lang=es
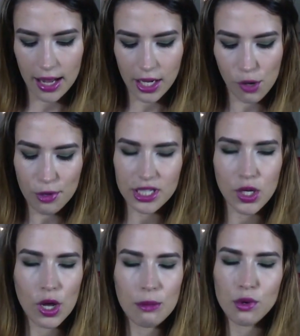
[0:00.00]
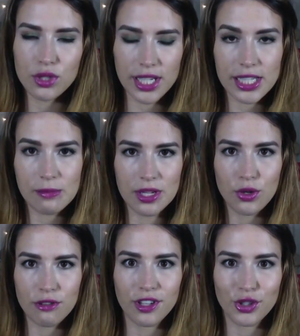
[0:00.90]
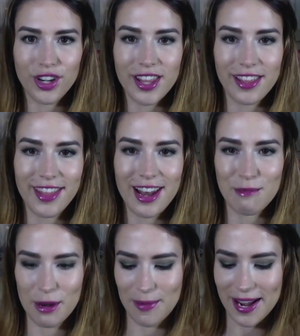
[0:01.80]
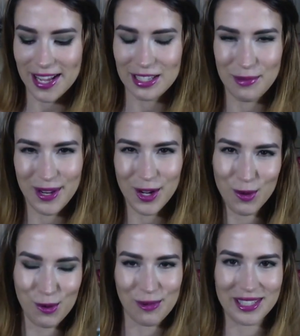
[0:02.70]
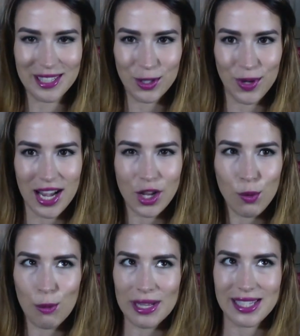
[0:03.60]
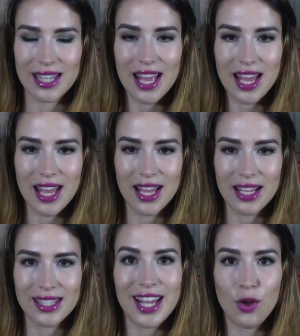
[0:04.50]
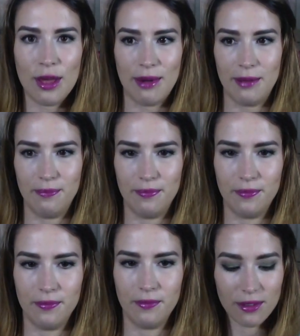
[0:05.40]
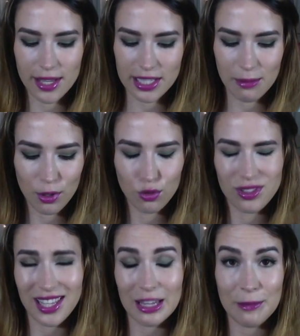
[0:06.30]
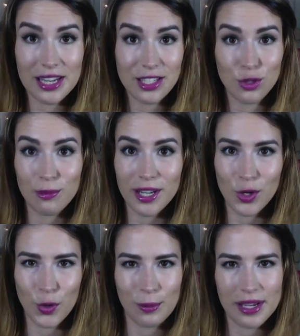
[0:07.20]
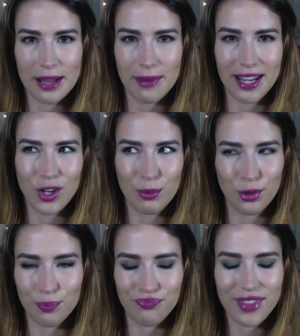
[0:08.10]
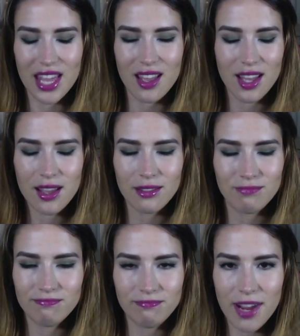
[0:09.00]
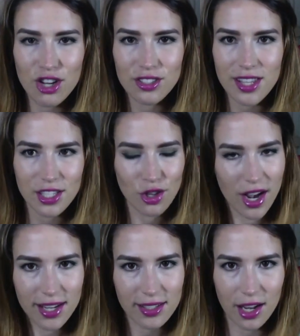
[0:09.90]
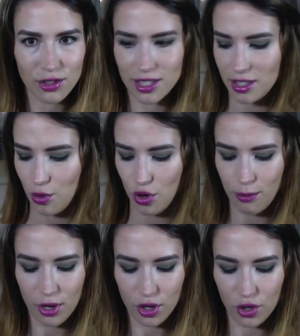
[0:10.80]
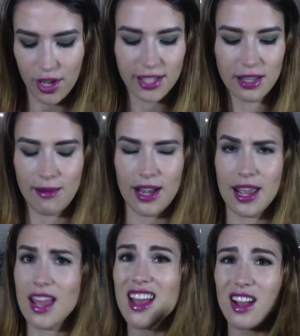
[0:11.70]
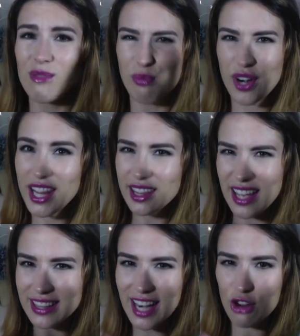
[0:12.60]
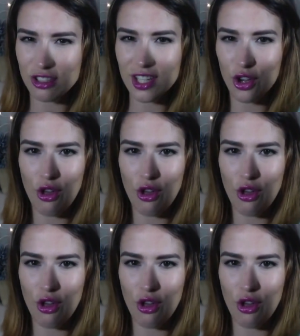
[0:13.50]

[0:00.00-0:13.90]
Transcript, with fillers: como les digo, a mí me gusta que se mire un efecto radiante en la piel para que se mire como más natural y como más saludable. La verdad es que me gusta y también es súper económica, vale como menos de 10 dólares, se los aseguro, pero creo que hasta vale por ahí entre los 5